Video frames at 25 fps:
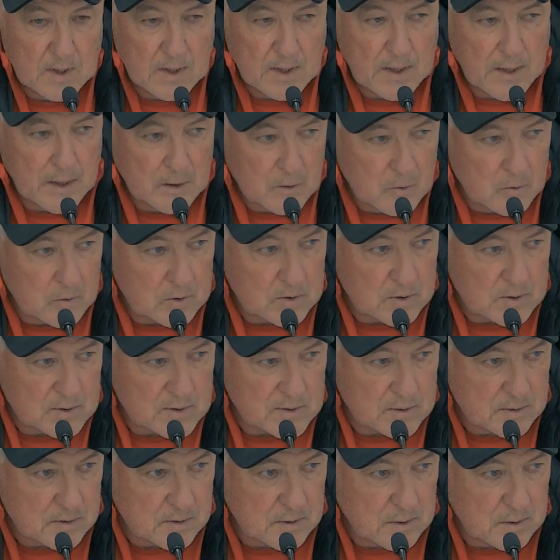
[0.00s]
Ja gut,
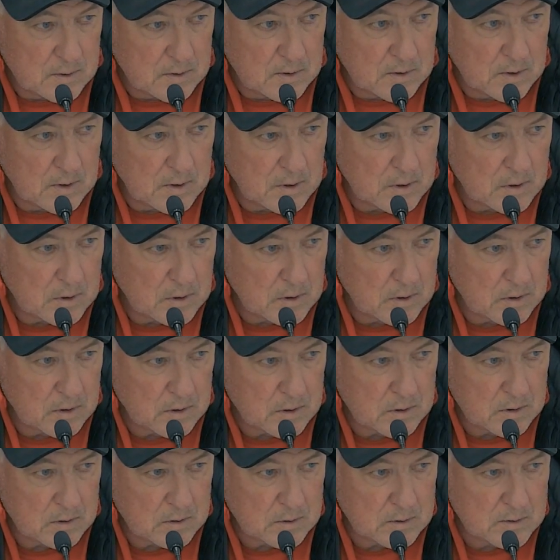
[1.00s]
das, äh,
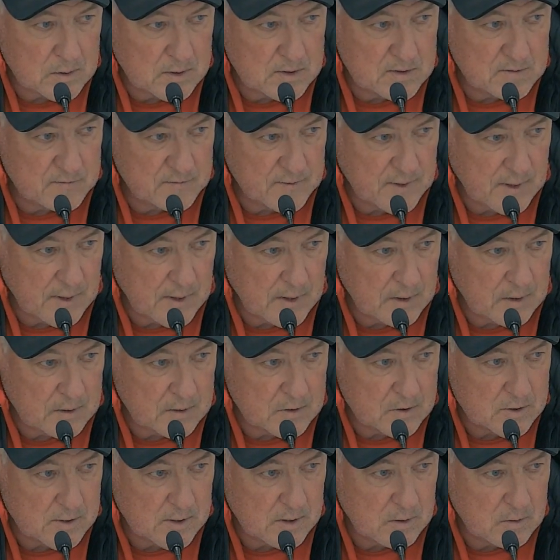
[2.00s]
diese
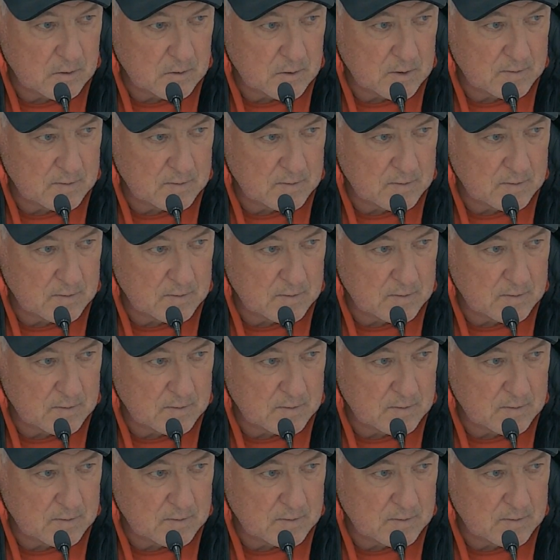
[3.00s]
Fragestellung,